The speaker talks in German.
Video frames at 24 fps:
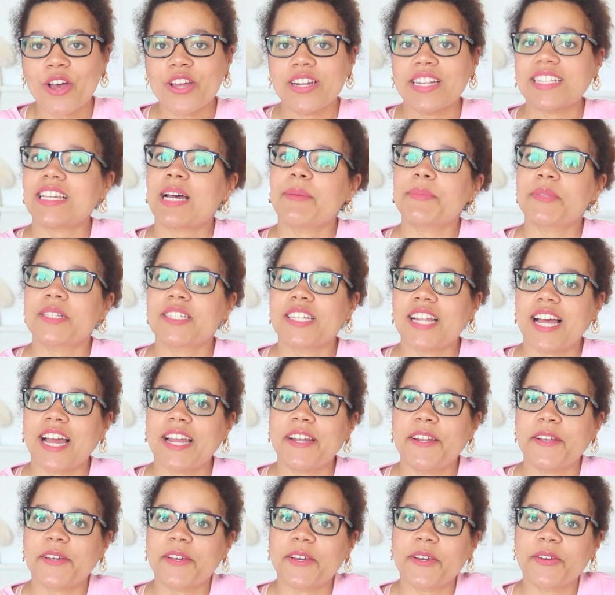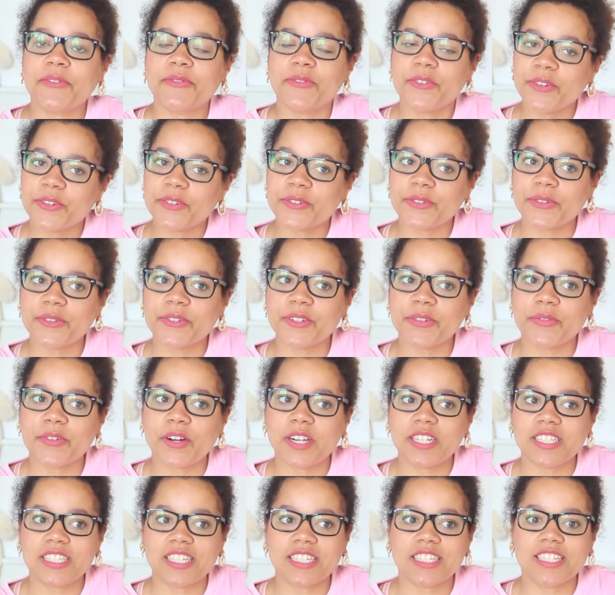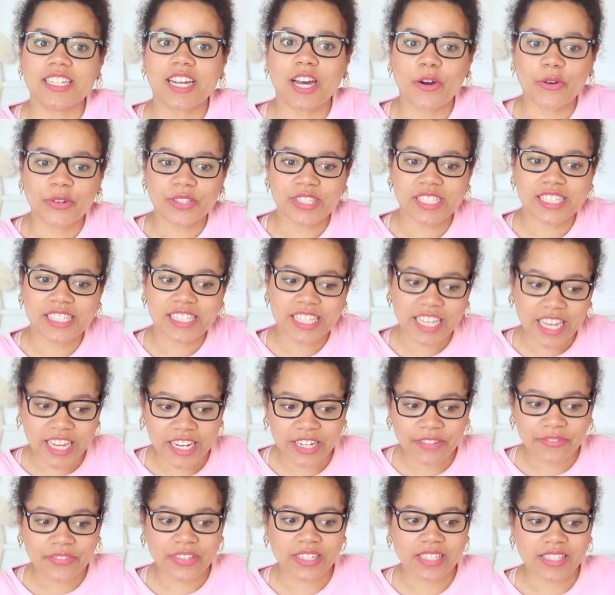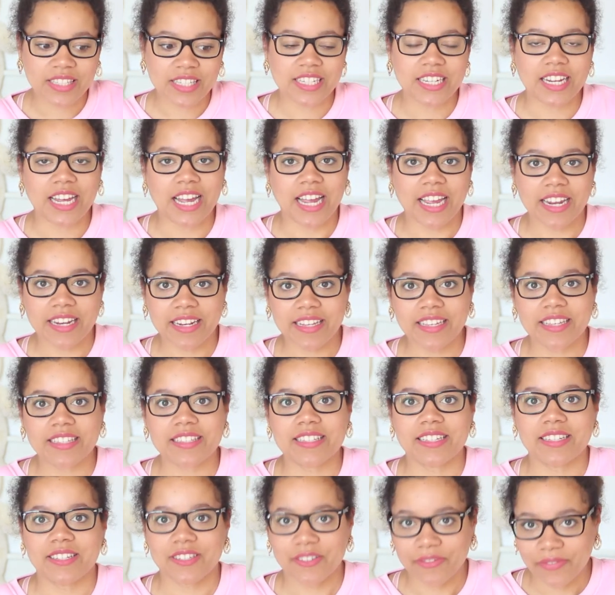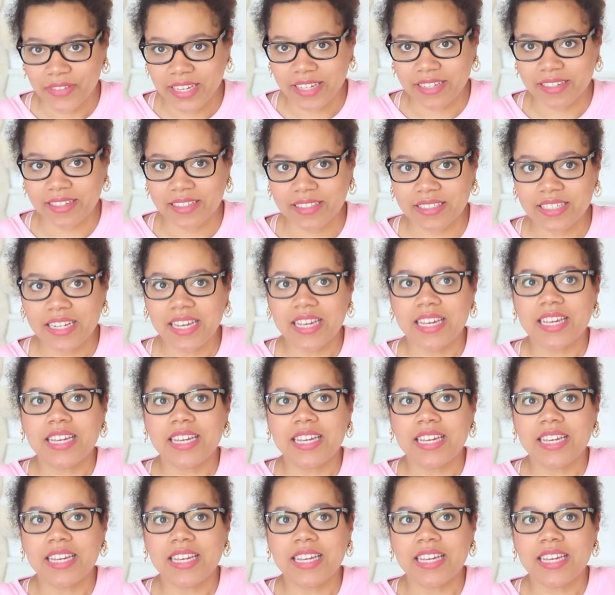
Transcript: Das haben sich ja einige gewünscht und ihr wolltet auch sehen, wie sich hier einiges entwickelt.